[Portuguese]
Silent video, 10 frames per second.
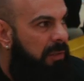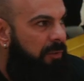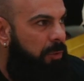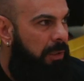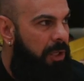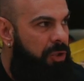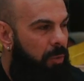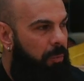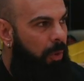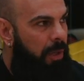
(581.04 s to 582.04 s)
Tá faltando encher
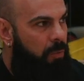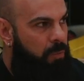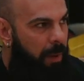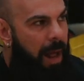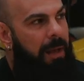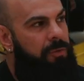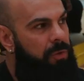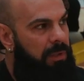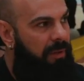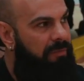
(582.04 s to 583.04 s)
um pouquinho os
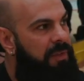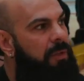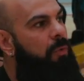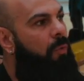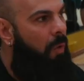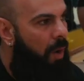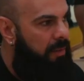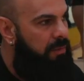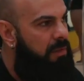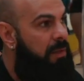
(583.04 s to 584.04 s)
braços que tá vindo,
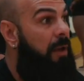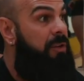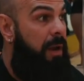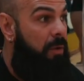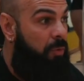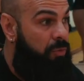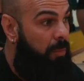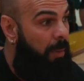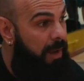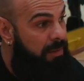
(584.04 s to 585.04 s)
costas, já
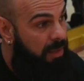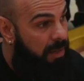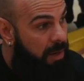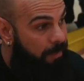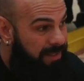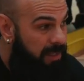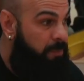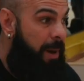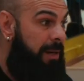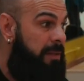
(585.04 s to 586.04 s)
encostou mais. Mas as
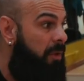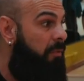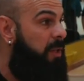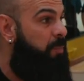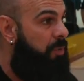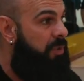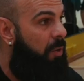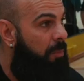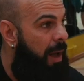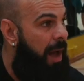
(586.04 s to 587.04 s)
pernas, talvez por ser
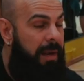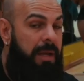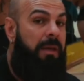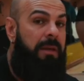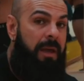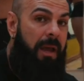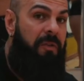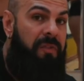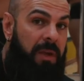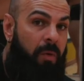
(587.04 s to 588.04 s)
uma área em que
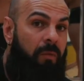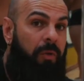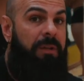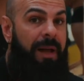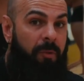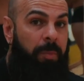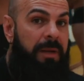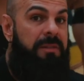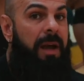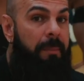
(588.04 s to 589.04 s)
ele fique confortável, porque
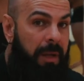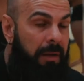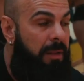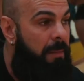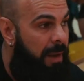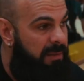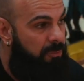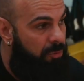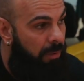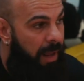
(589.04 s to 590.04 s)
ele sabe que ele tem massa
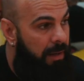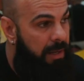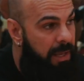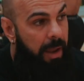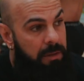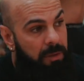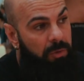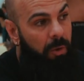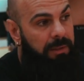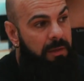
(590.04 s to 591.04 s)
muscular ali, ele não
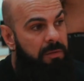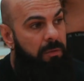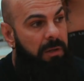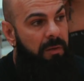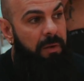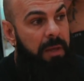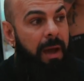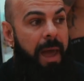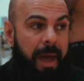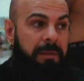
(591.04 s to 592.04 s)
deu a atenção que ele
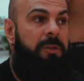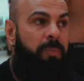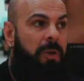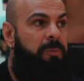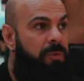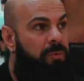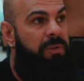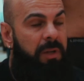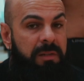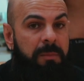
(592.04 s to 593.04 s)
deveria. Essas próximas
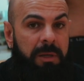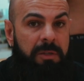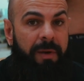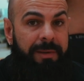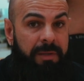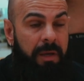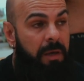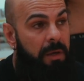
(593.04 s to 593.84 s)
duas, três semanas vai ser.